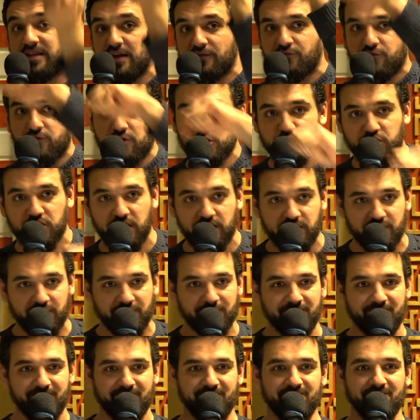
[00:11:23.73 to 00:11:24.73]
davor steht.
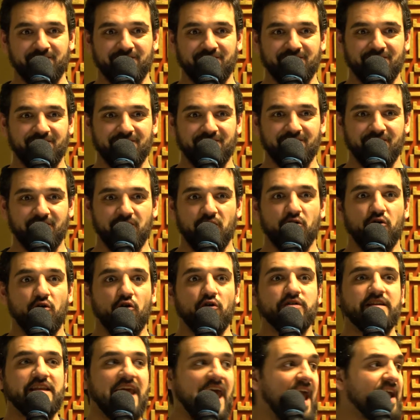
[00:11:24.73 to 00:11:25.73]

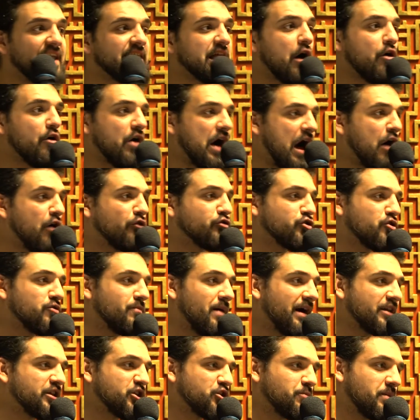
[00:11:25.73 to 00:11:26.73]
Und hängt auch
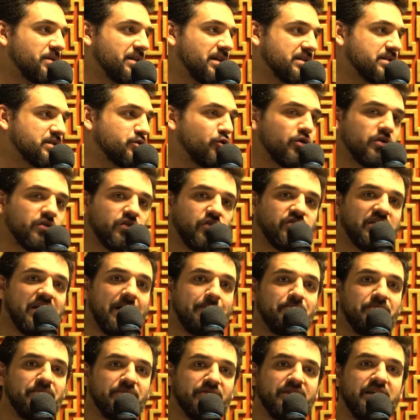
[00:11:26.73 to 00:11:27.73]
automatisch mit der Sura
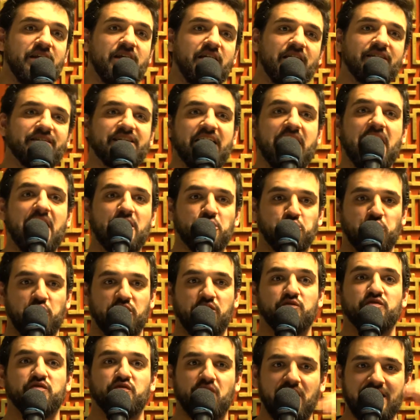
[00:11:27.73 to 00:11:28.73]
zusammen, die danach steht.
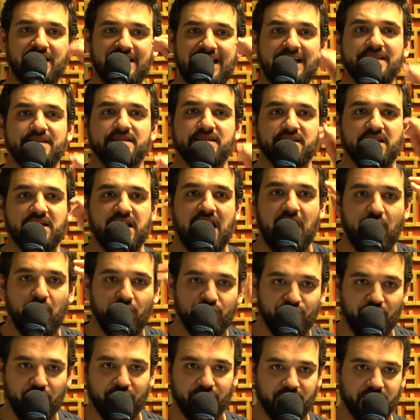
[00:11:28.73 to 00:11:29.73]
Und zwar ganz klar
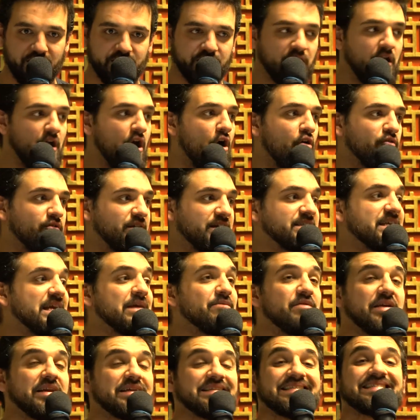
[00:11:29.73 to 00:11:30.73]
und deutlich. Und da
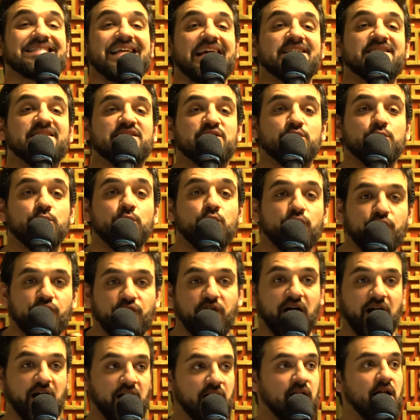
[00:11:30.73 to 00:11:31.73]
sehen wir, das ist kein
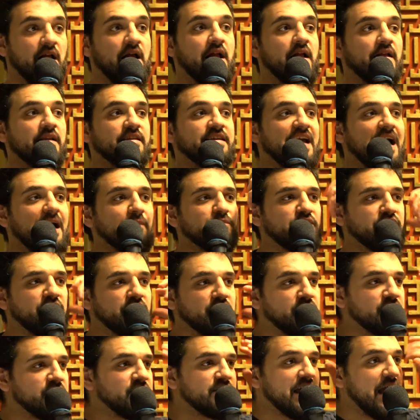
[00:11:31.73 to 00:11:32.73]
Zufall. Die haben sich
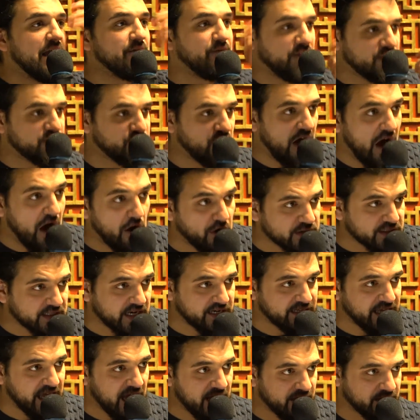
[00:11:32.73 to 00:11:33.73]
das nicht einfach so
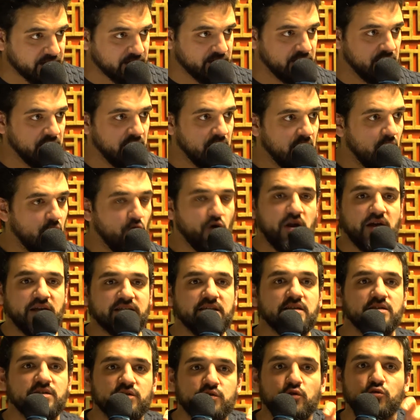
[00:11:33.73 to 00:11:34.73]
ausgedacht oder
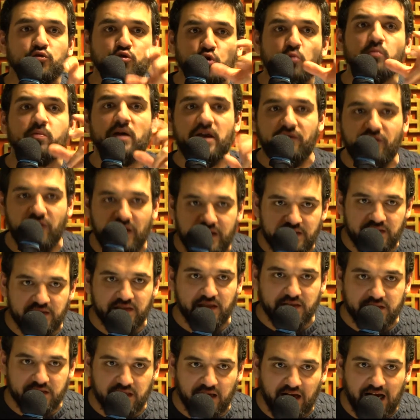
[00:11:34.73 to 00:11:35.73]
sind zu dumm gewesen,
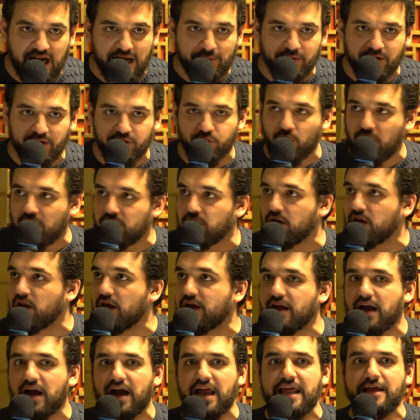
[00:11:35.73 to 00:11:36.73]
die Sahaba,
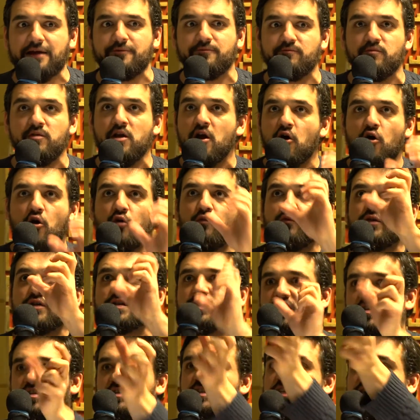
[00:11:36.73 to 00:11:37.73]
und wussten